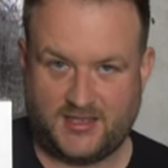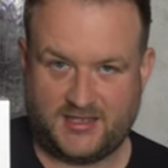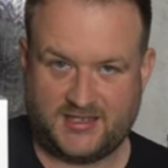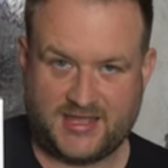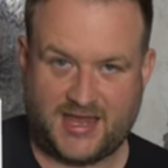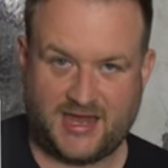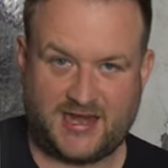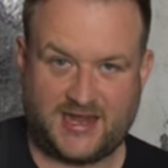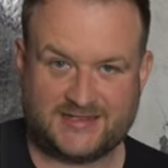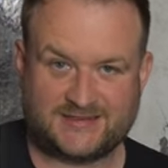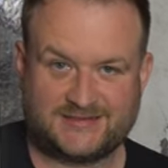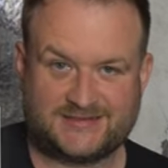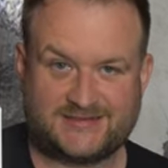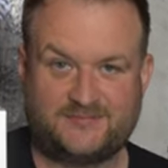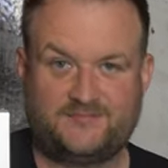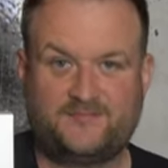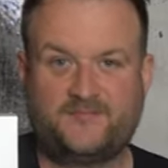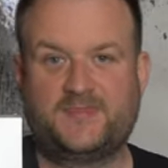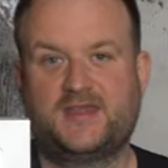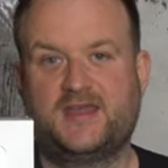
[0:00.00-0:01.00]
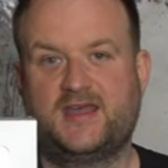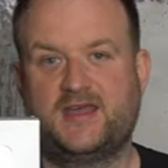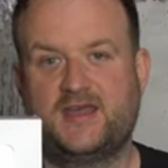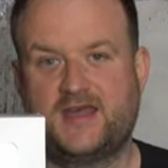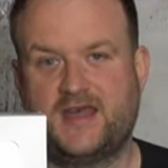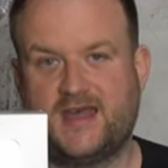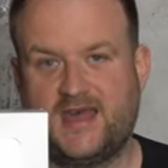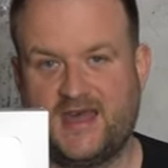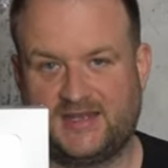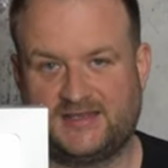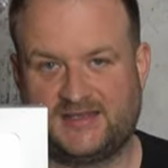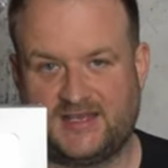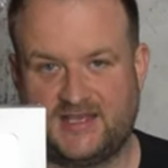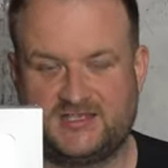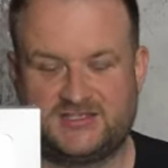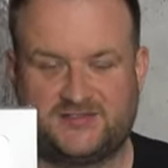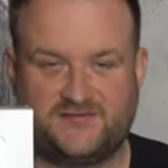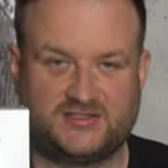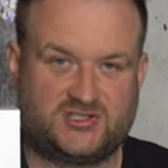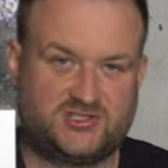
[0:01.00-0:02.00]
Galax
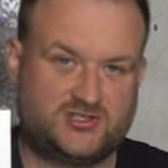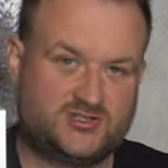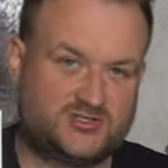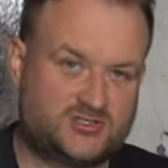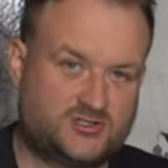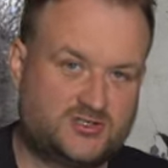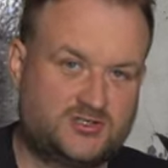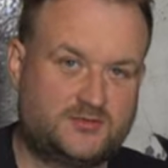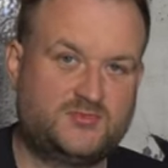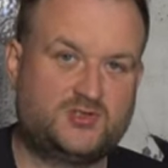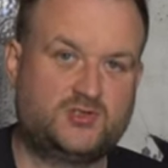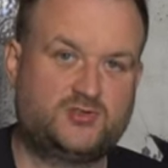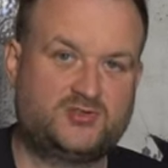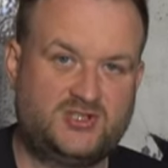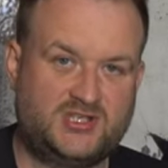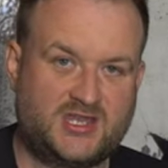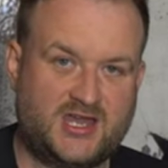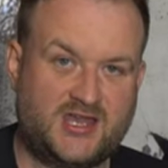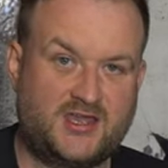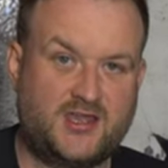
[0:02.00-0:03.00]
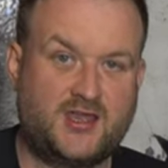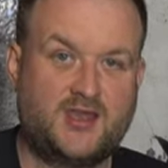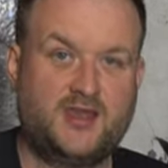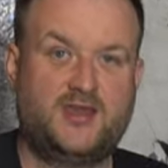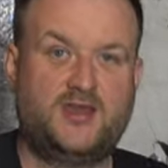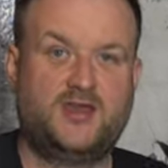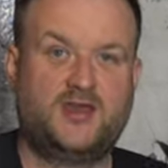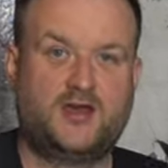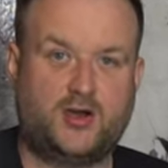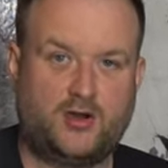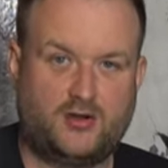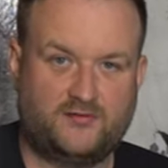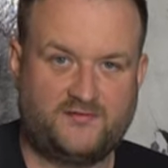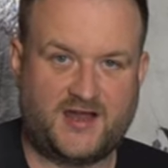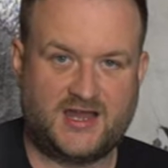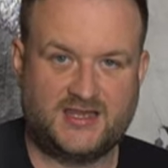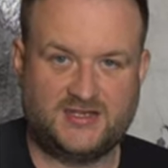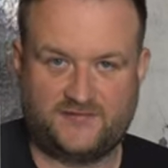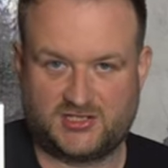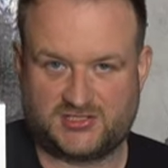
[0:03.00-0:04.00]
RTX 2080 Ti HOF
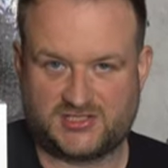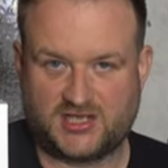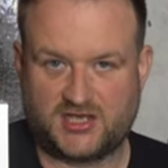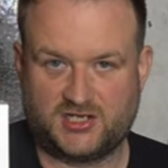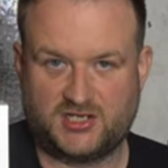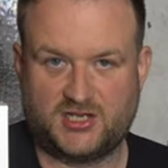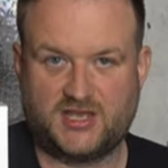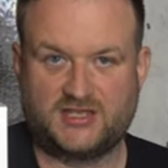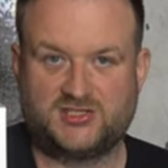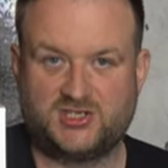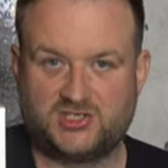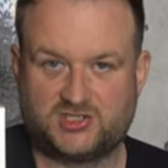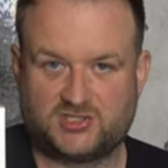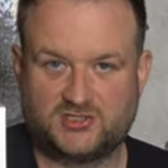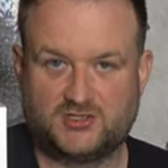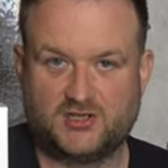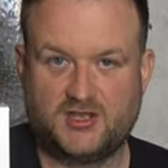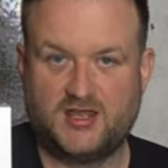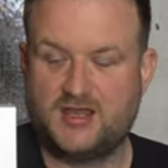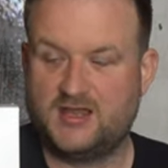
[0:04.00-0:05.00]
Anniversary Edition.